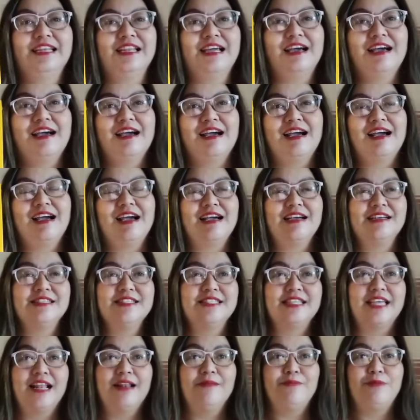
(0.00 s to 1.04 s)
ang
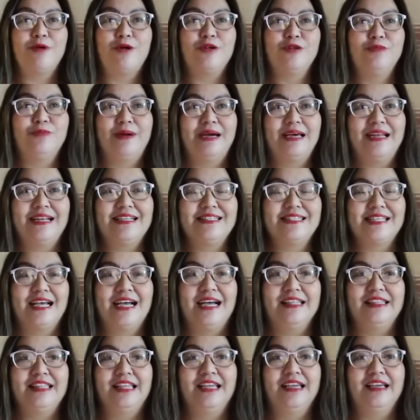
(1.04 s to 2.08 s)
cellphone para
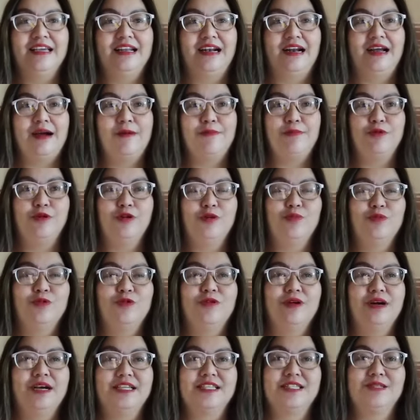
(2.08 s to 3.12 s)
sa ating raffle
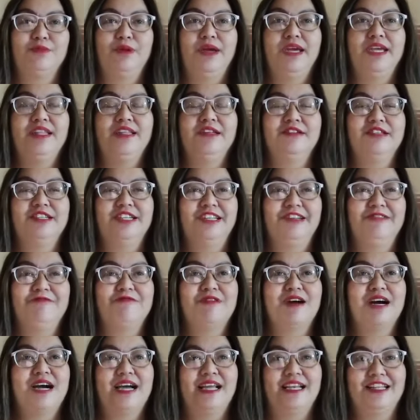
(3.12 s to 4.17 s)
bukas, May
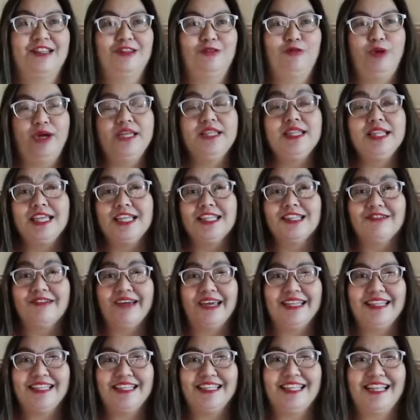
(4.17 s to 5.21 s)
31,
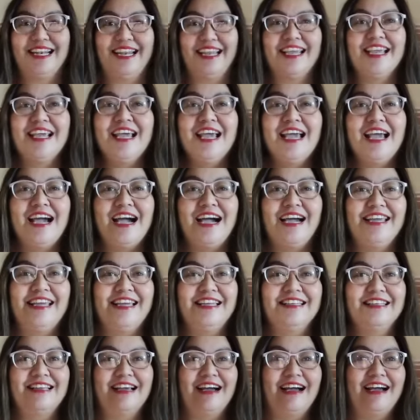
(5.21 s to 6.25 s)
2023.
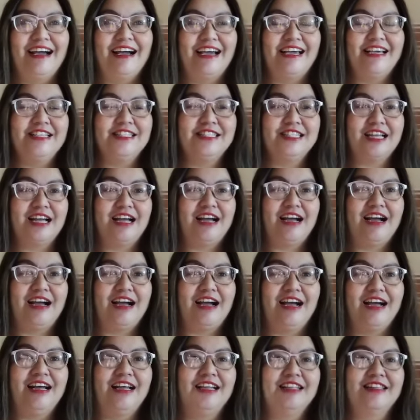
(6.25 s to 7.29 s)
Ayan guys,
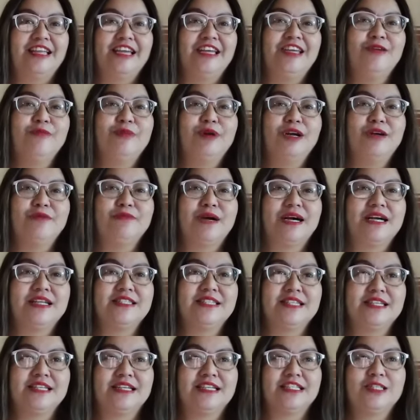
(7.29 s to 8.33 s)
uh, thank you very much
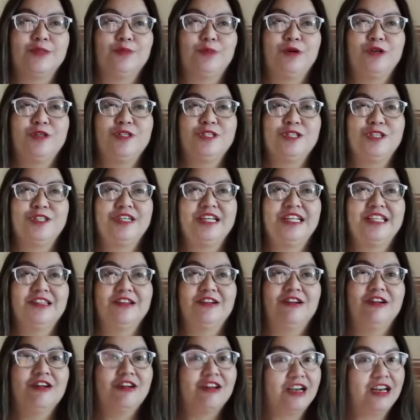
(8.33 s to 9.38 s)
sa nag-sponsor nito,
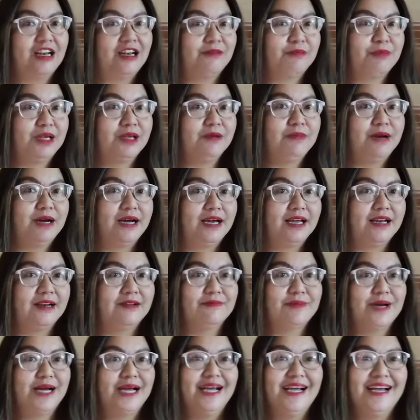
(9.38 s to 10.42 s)
Realme, baka
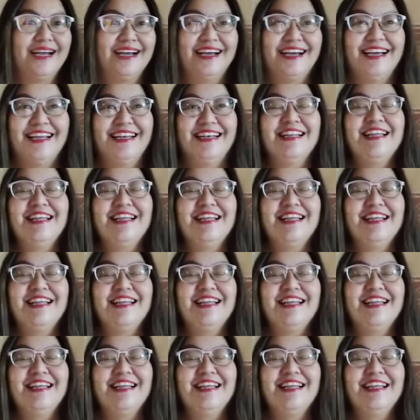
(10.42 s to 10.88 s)
naman.